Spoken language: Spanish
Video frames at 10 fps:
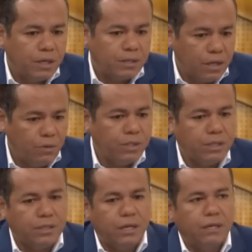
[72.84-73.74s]
sigo
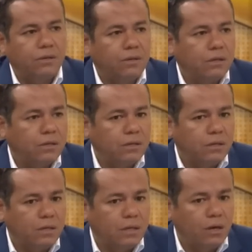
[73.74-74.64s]
insistiendo
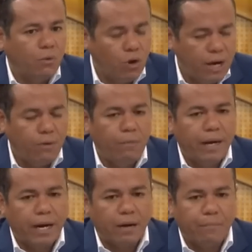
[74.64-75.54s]
y lo voy a
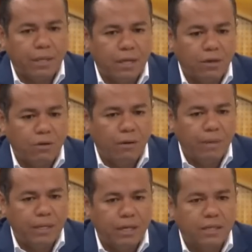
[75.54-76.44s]
volver a repetir
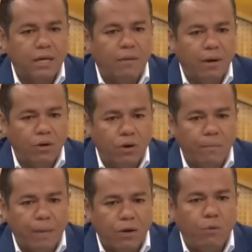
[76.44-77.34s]
nuevamente, El
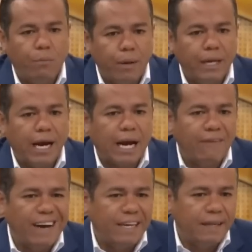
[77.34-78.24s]
Salvador va a cumplir a
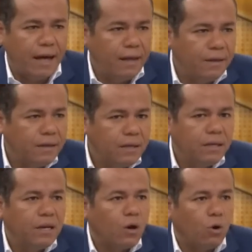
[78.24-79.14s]
cabalidad
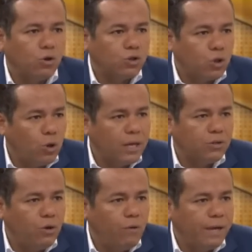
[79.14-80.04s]
con
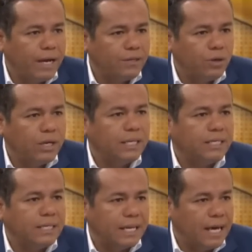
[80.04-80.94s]
todas sus
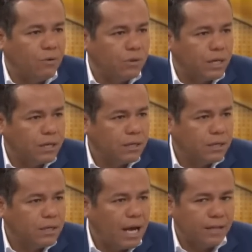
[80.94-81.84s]
obligaciones de deuda,
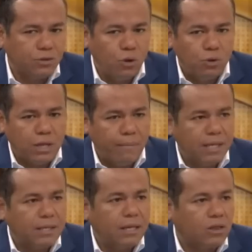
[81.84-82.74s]

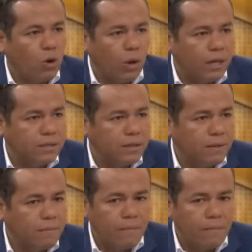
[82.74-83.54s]
absolutamente todas